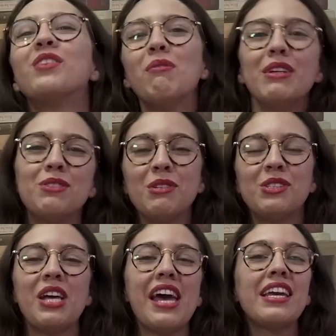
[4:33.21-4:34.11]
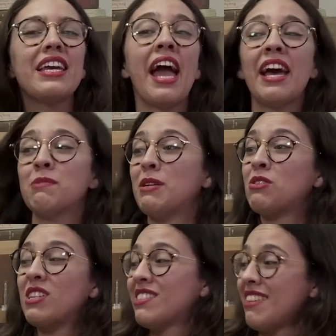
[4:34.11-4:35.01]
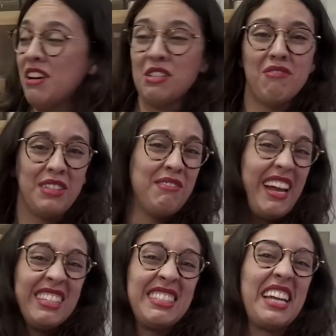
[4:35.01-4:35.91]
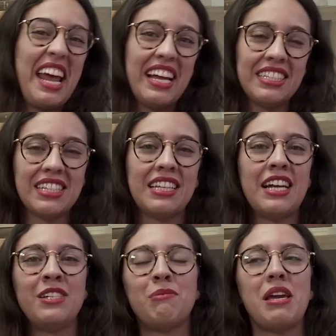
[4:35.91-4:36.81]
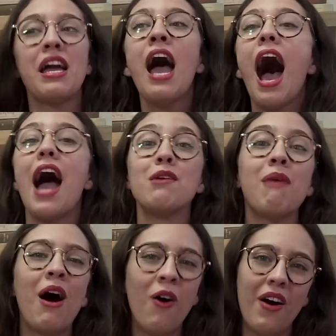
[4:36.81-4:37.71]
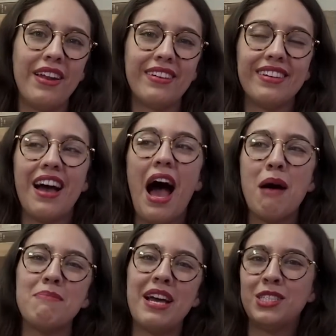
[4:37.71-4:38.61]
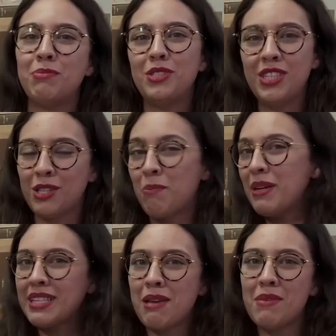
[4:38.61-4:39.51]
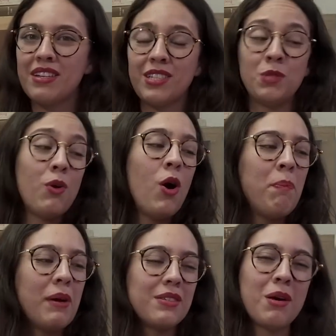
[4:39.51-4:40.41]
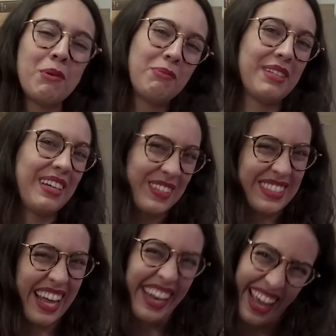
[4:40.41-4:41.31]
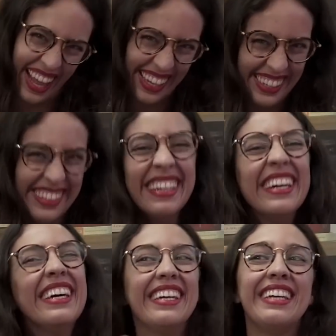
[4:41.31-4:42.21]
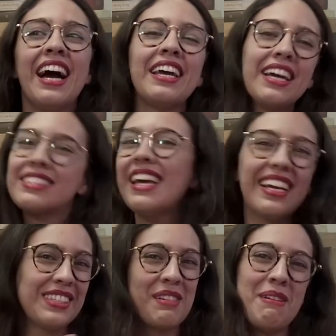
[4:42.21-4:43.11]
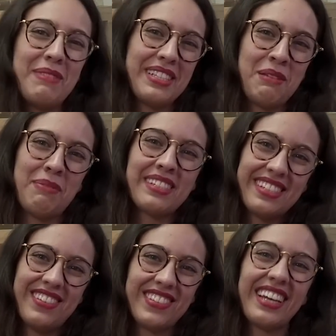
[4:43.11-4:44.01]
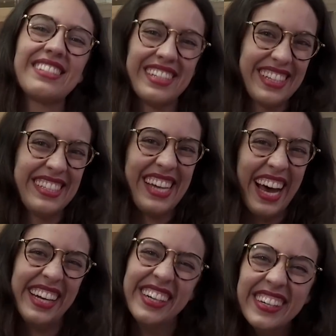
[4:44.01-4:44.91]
tomando milkshake e aí as pessoas resolvendo várias tretas atrás de mim. Aí uma hora a Beth podia tropeçar em mim, assim, tipo, opa, só pra eu poder encostar nela. E aí essa é isso a minha participação. O que, que vocês acharam?